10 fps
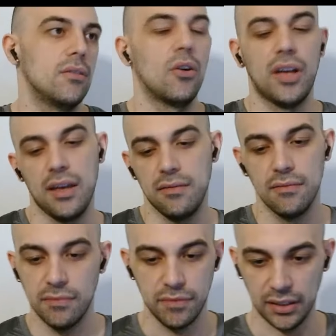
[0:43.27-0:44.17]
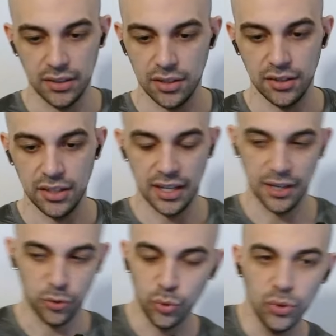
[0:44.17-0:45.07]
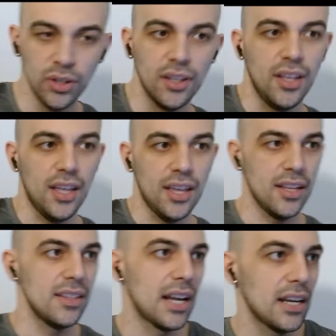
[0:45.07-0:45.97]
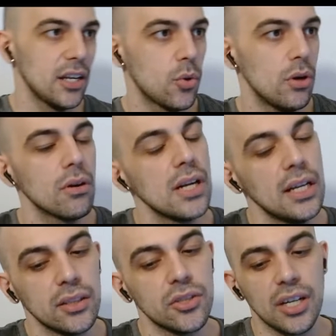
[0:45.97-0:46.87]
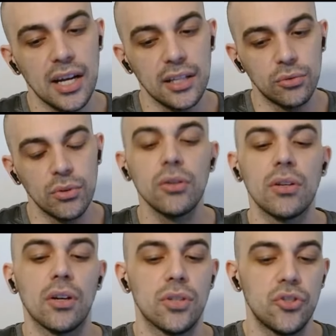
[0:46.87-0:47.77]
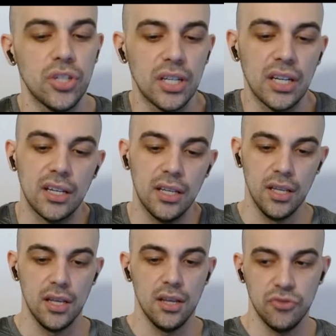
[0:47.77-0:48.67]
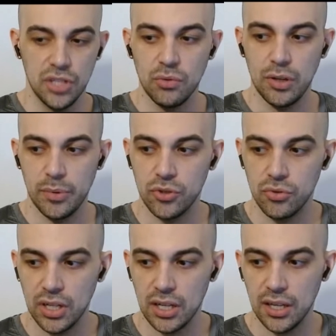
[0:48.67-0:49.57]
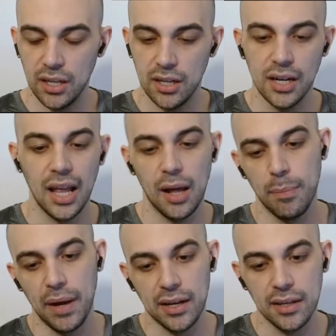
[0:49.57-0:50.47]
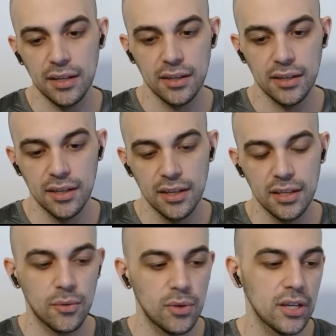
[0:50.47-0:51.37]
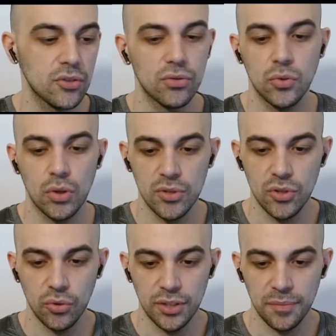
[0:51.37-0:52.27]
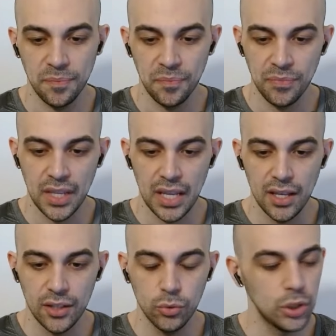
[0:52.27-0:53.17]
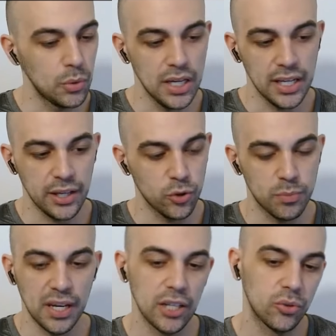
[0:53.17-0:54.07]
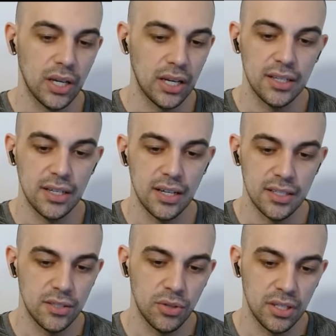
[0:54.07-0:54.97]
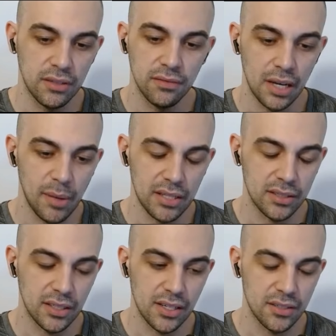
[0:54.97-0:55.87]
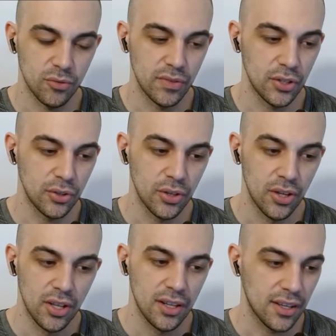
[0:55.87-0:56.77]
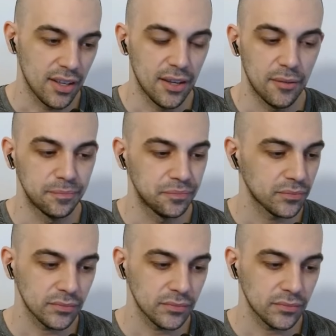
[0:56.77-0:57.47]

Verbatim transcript: Ok, farti sentire anche tu e darle quello che lei sta cercando. Una donna cosa cerca? Cerca una persona che la paghi in quelli che sono i suoi bisogni. Tutti quelli che ho spiegato anche nelle lezioni della masterclass, ovvero che